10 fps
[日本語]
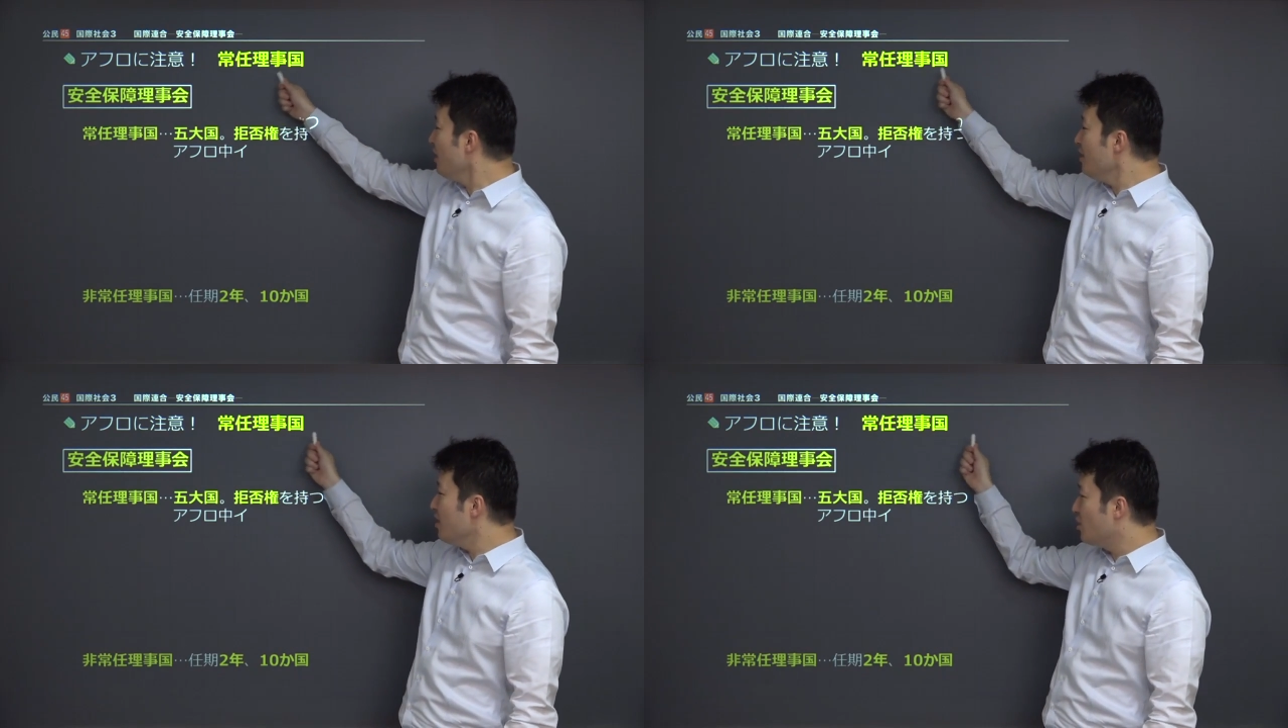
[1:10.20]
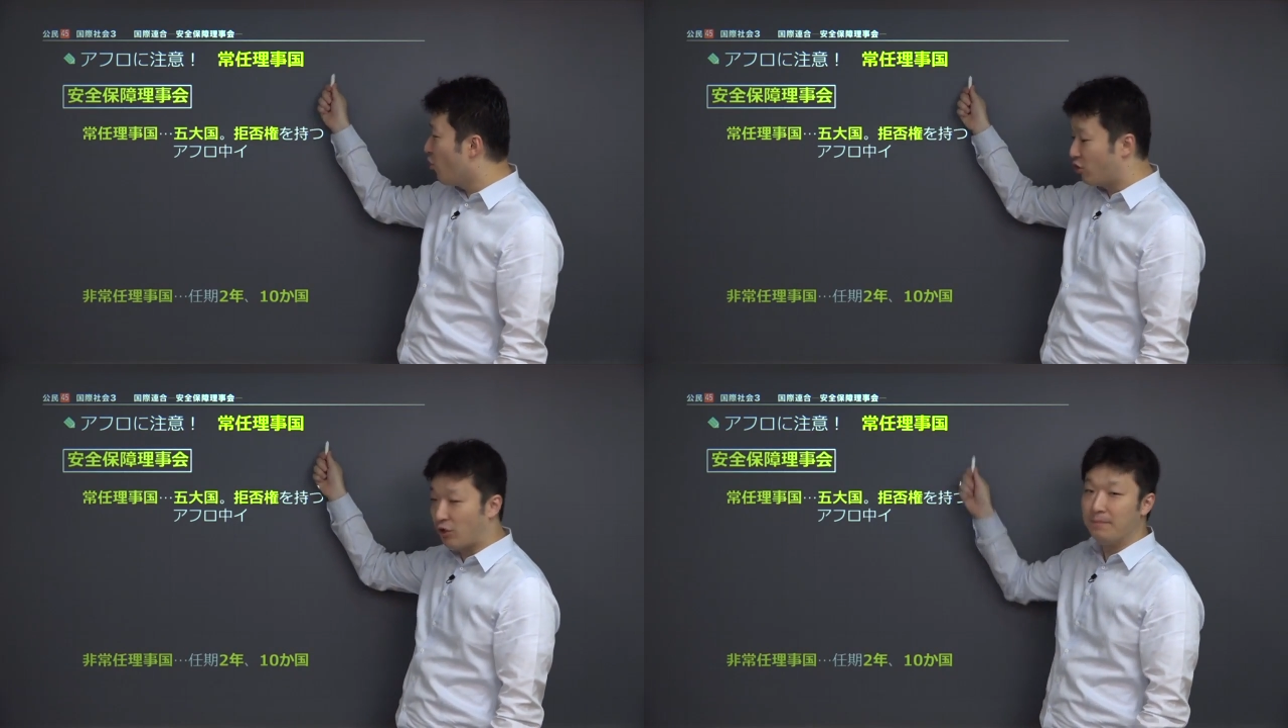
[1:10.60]
任理事
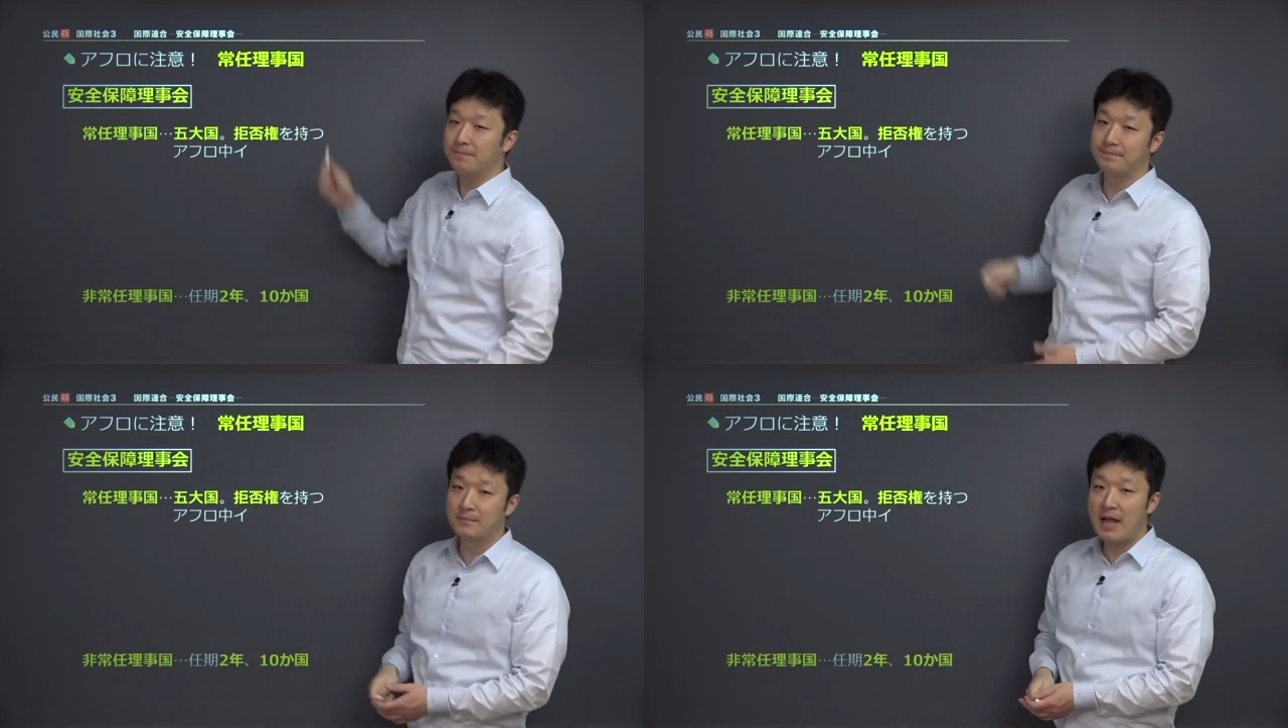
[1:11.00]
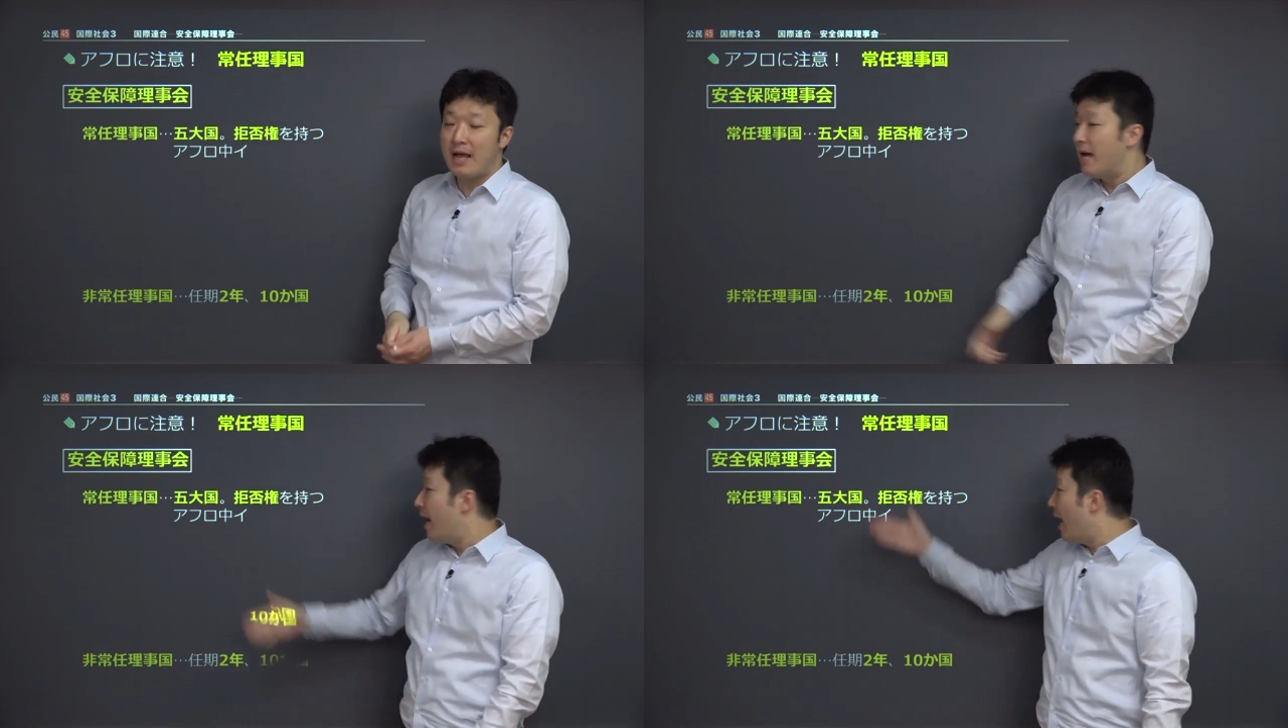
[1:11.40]
国と。
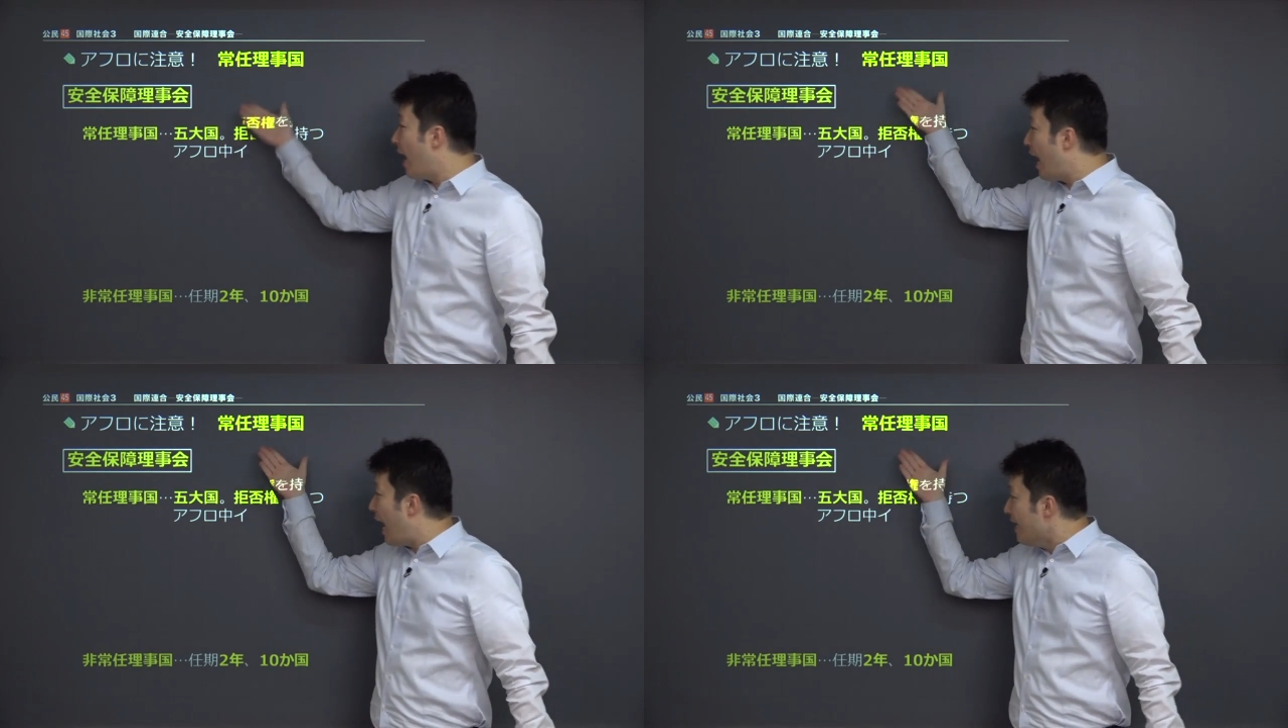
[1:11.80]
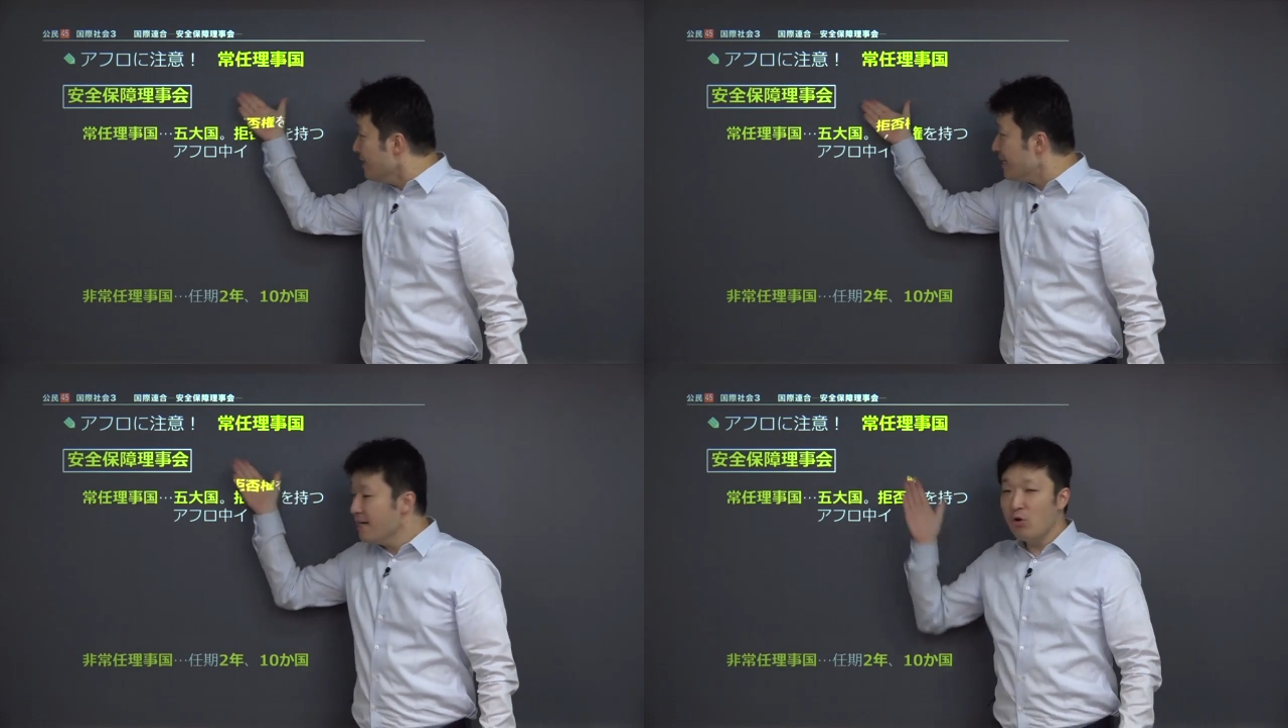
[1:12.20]

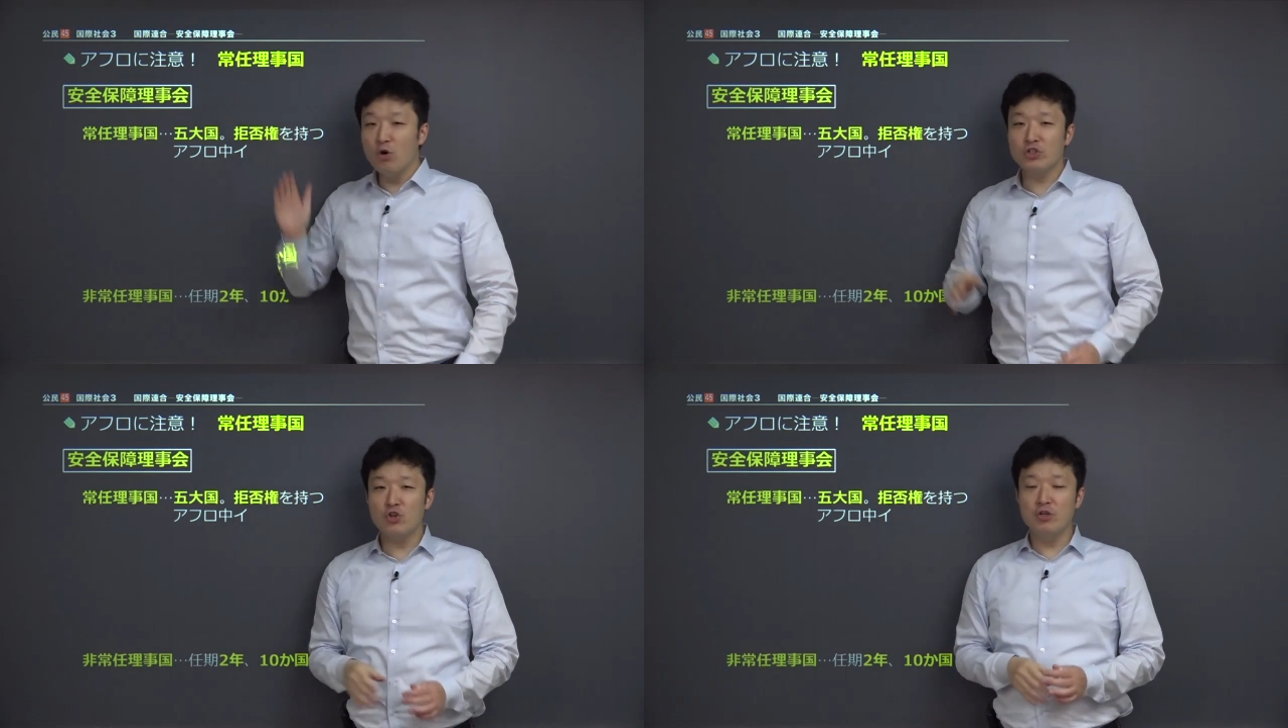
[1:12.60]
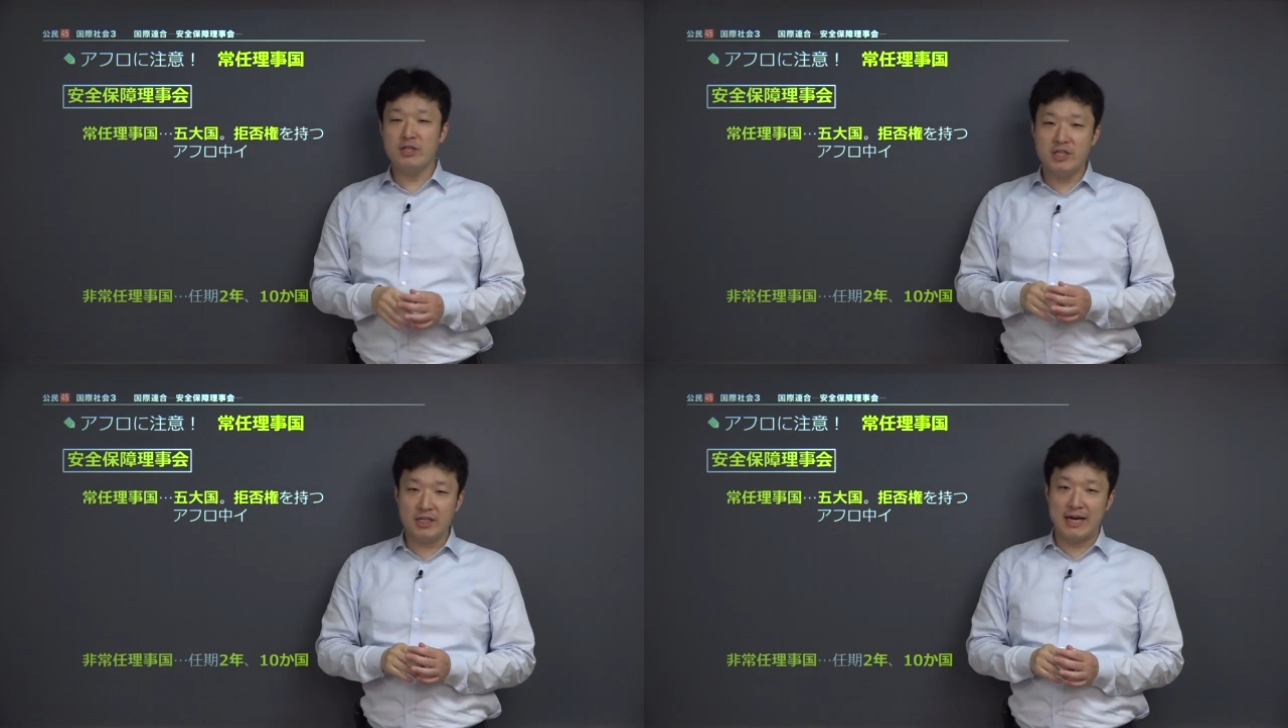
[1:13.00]
安全保障
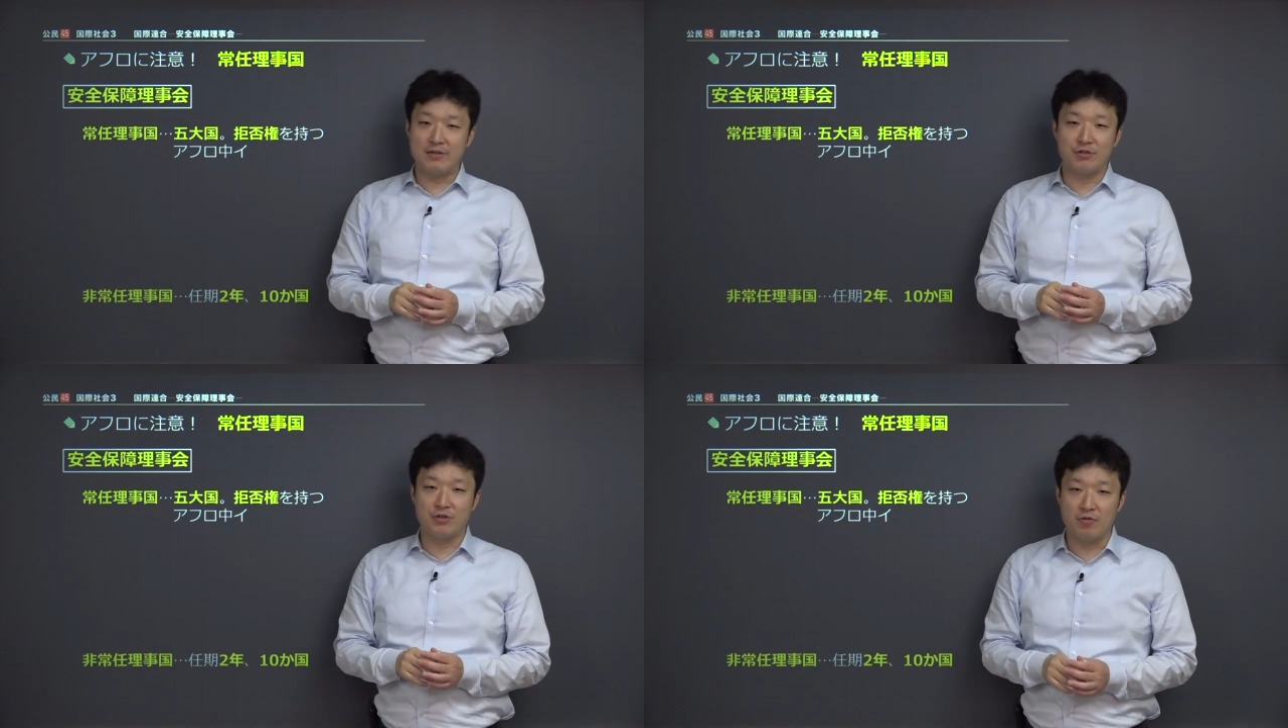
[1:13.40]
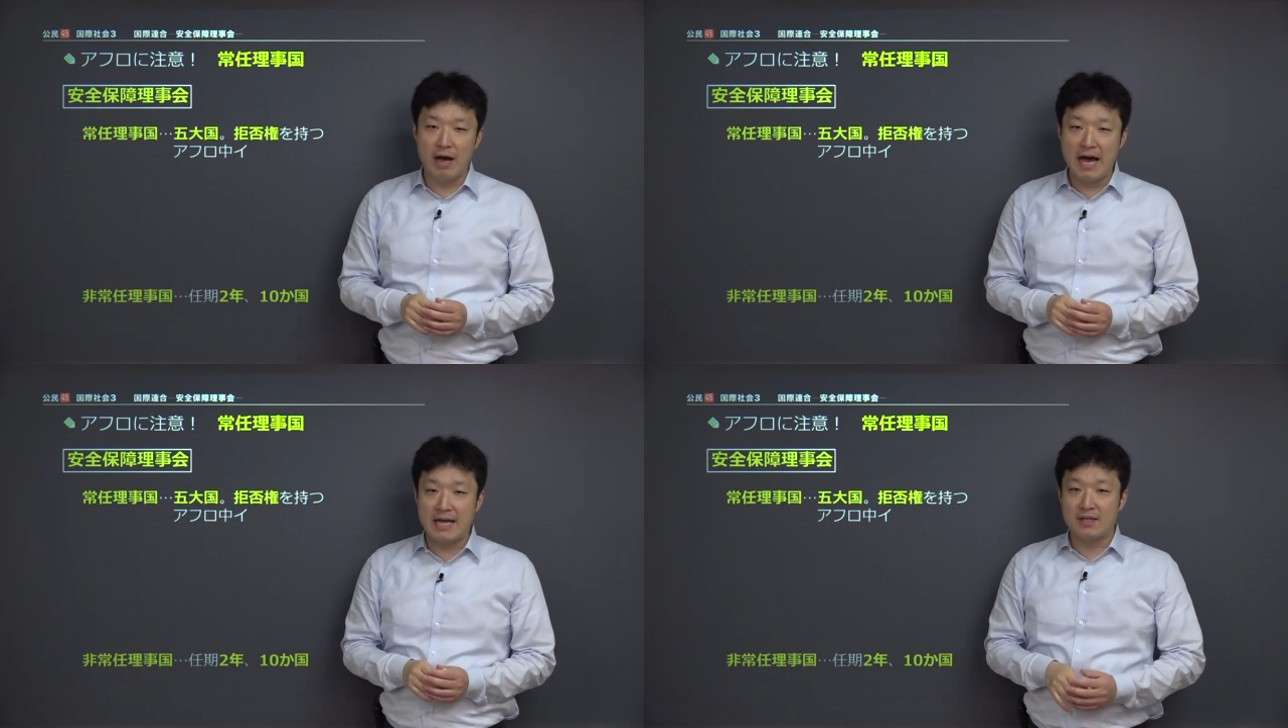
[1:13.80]
理事会というの
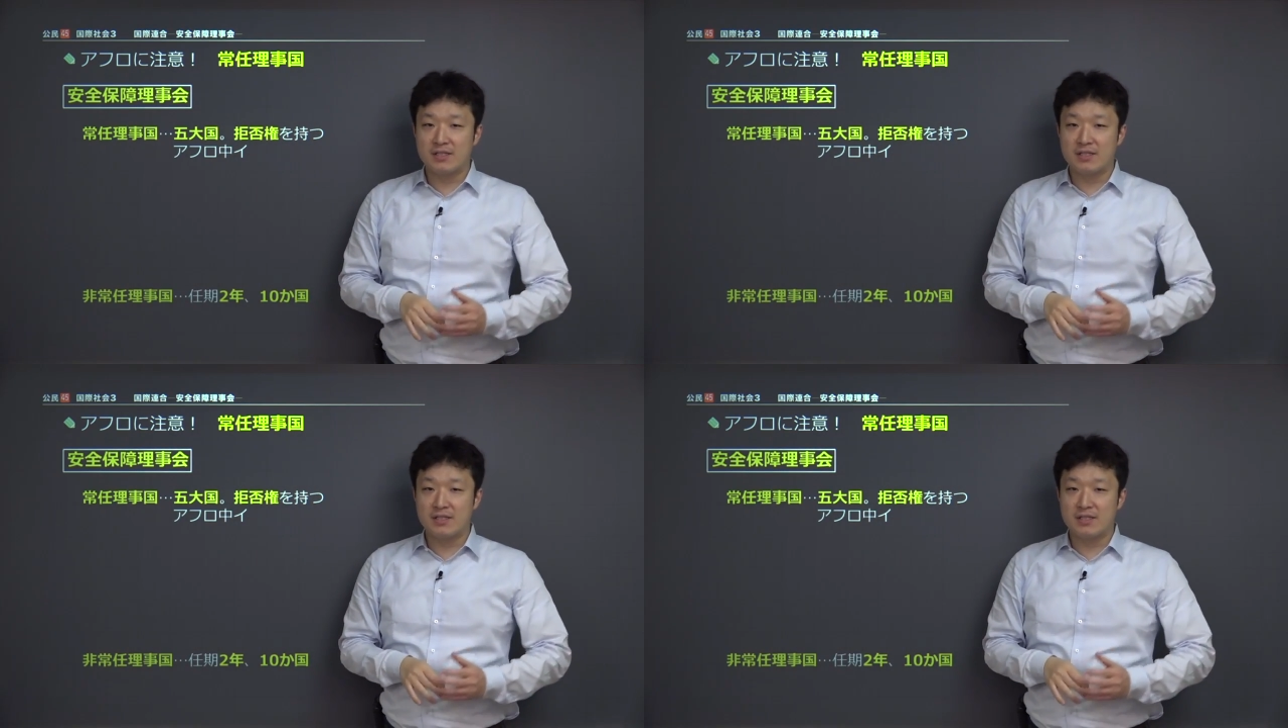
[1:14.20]
は